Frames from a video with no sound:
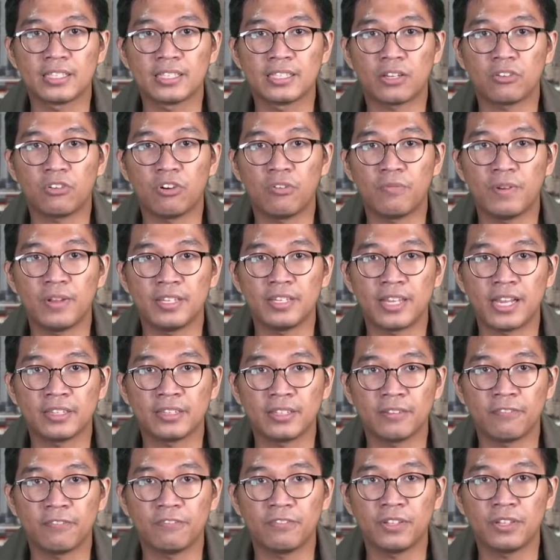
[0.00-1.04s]
sa
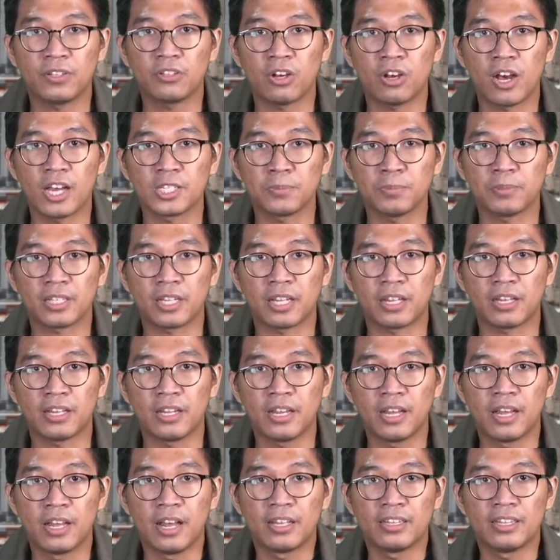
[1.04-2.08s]
COVID-19 field hospital
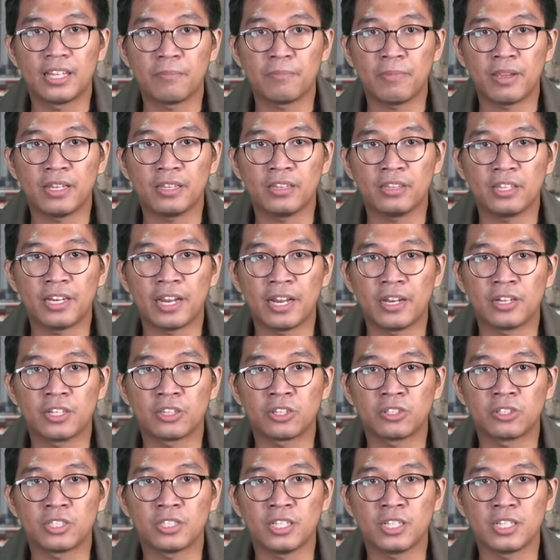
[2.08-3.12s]
na may
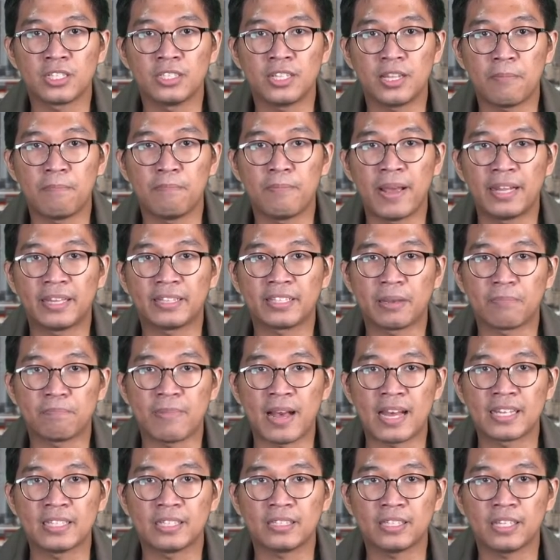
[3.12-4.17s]
336 na bed
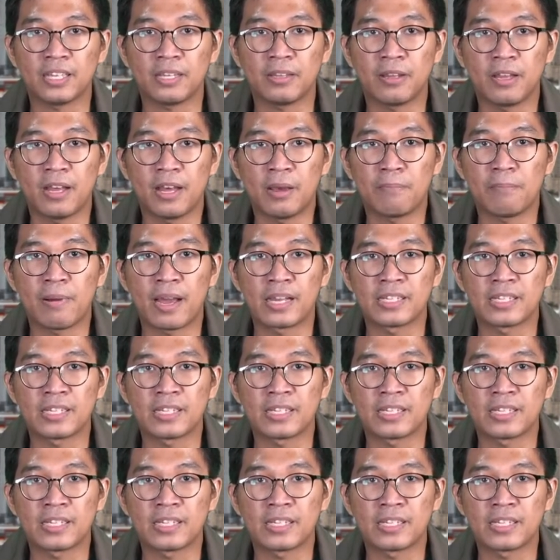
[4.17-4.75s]
capacity para